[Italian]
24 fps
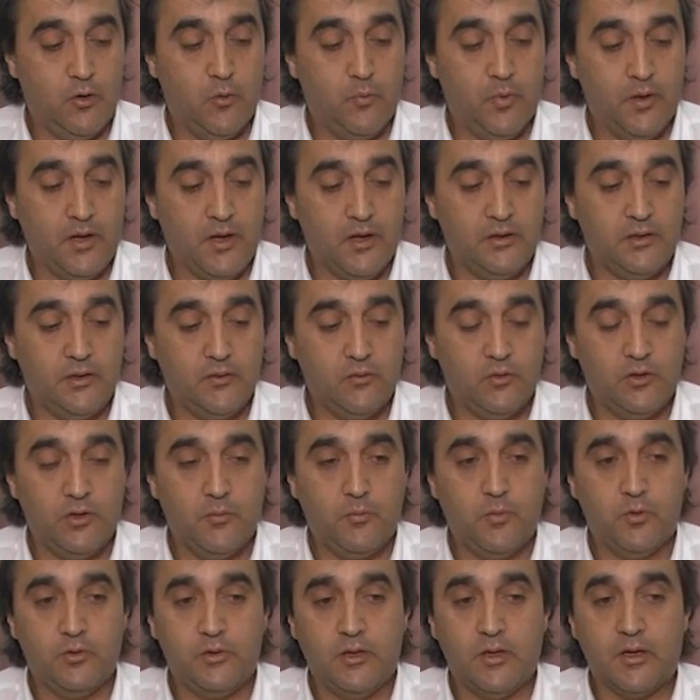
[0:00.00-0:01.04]
operativo, di
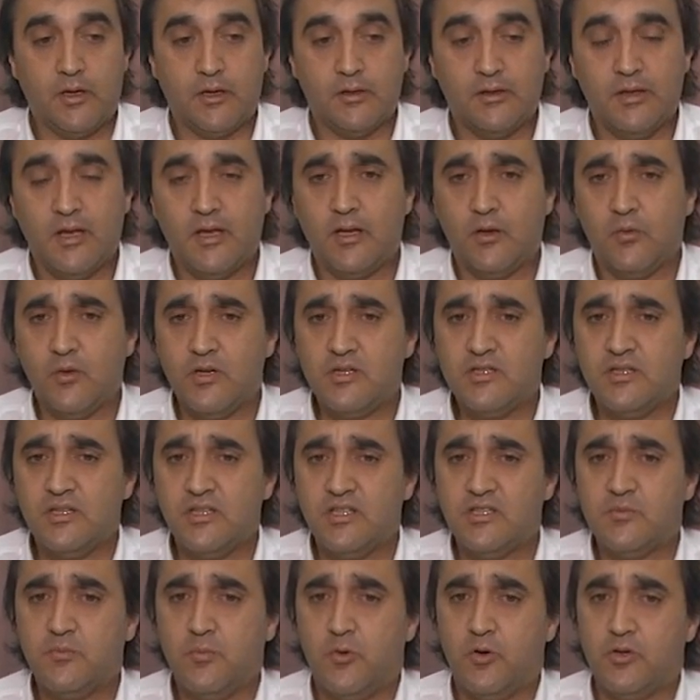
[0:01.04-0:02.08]
poter dare queste
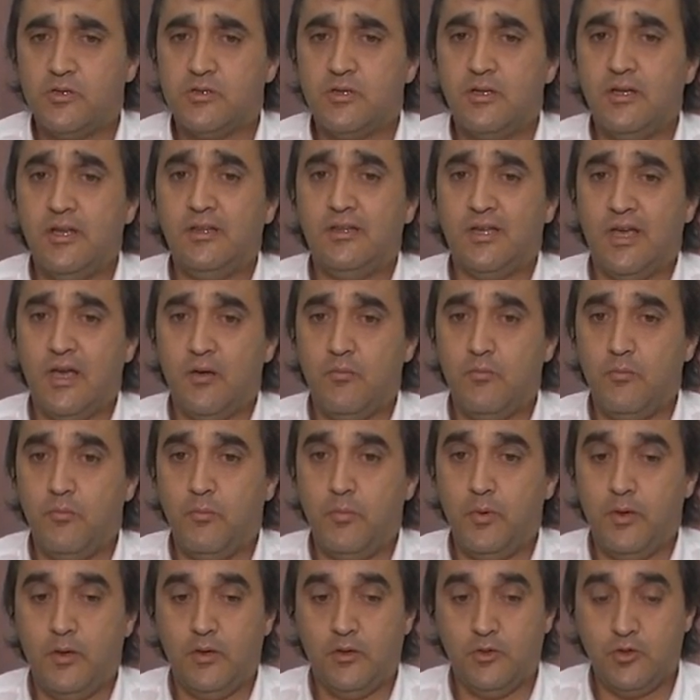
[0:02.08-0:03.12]
risposte nei
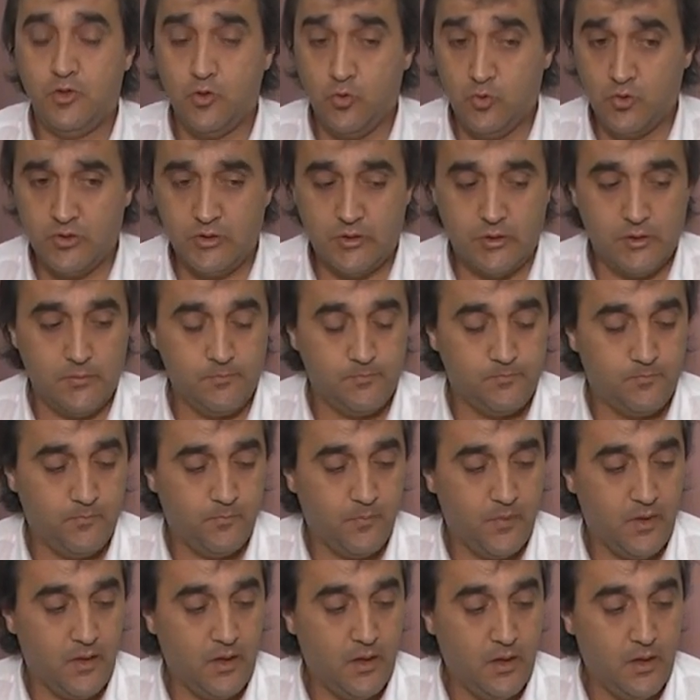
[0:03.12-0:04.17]
tempi giusti.
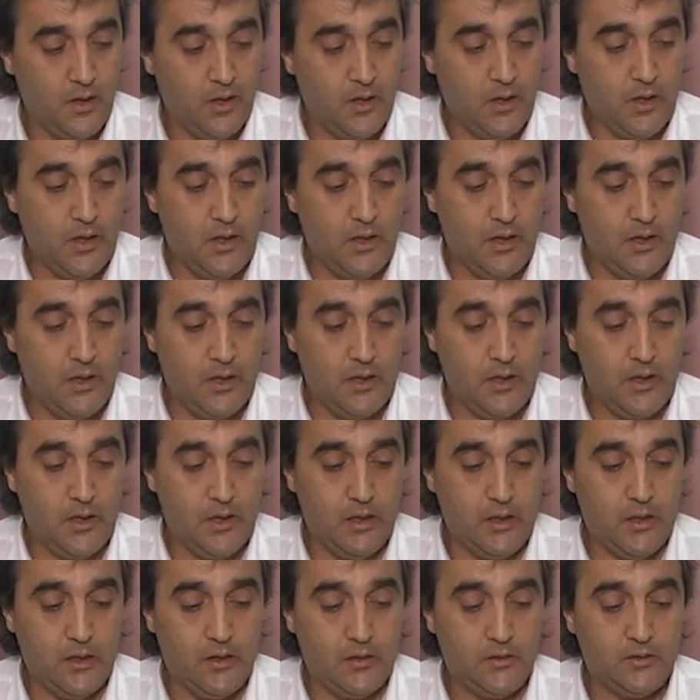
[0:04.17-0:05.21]

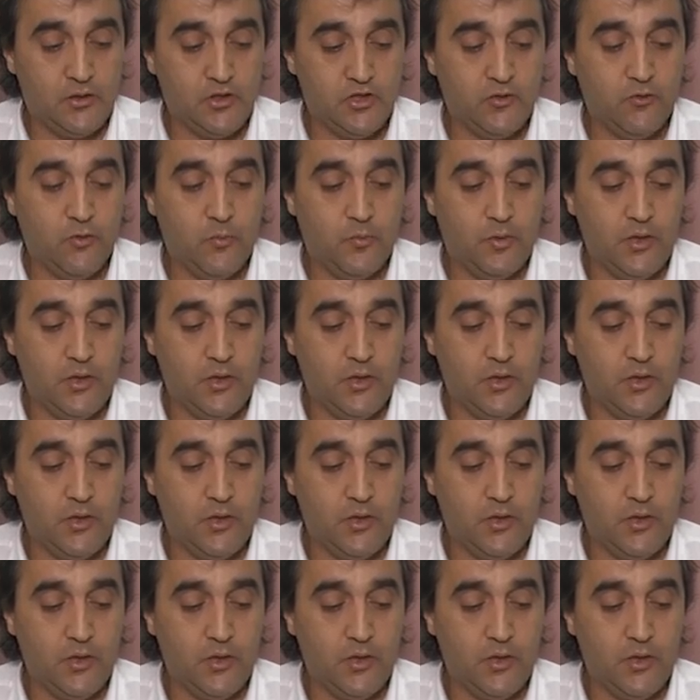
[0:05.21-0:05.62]
E dicevo